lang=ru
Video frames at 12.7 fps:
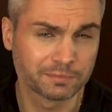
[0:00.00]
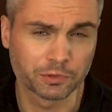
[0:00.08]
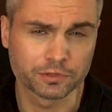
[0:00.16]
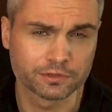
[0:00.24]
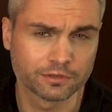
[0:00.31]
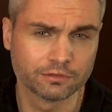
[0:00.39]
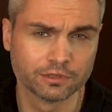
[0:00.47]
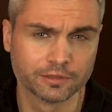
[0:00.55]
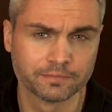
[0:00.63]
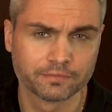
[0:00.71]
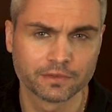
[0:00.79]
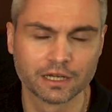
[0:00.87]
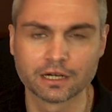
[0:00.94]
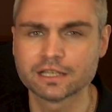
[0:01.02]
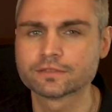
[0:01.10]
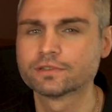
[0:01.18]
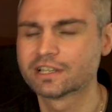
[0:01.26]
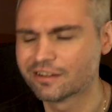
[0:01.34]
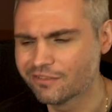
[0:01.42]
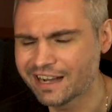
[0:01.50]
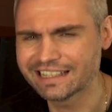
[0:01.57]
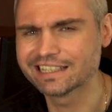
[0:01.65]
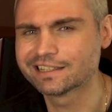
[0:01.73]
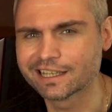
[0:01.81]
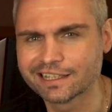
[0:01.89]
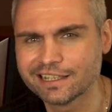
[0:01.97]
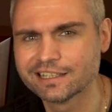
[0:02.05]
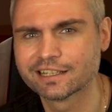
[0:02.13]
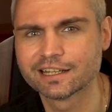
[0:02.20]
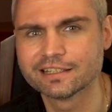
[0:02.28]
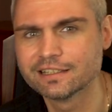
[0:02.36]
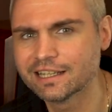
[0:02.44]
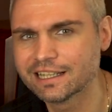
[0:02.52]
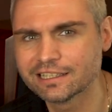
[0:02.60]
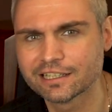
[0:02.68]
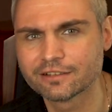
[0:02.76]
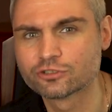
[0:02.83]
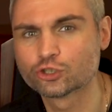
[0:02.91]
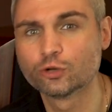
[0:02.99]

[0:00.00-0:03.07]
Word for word: спросите вы? Разве хватит таких радиаторов,